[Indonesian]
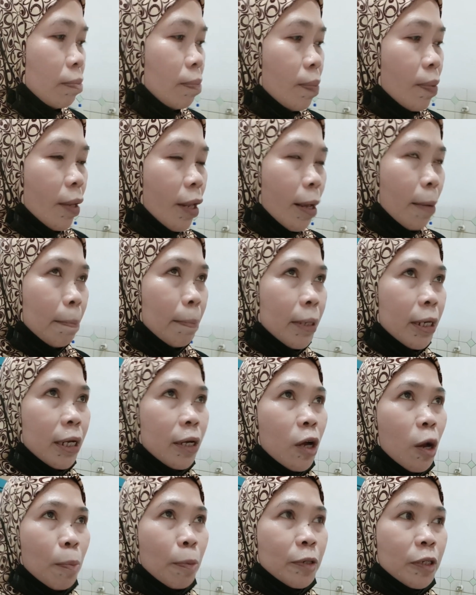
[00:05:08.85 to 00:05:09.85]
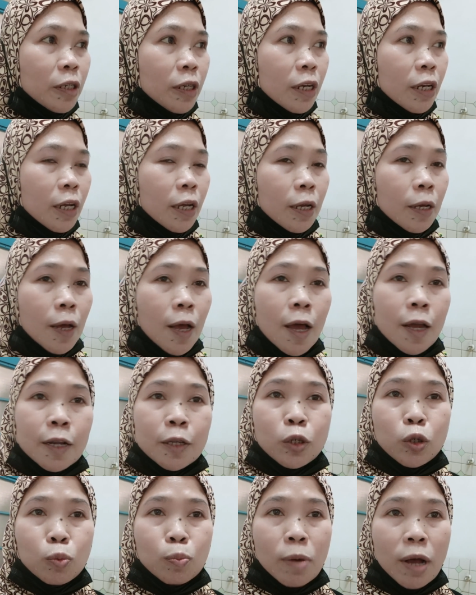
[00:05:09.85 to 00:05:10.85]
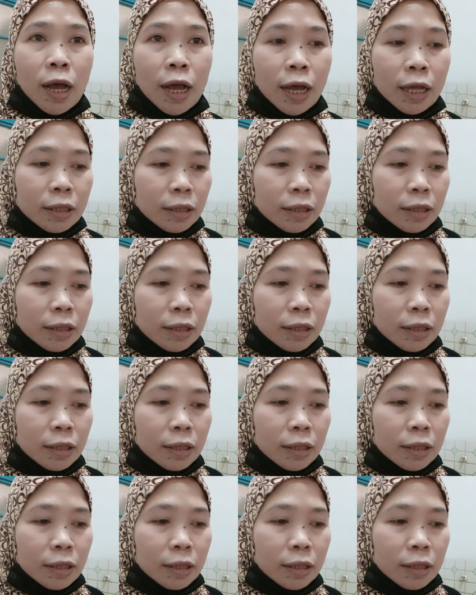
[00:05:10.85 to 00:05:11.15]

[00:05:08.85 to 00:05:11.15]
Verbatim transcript: mending apa jenenge hari Jumat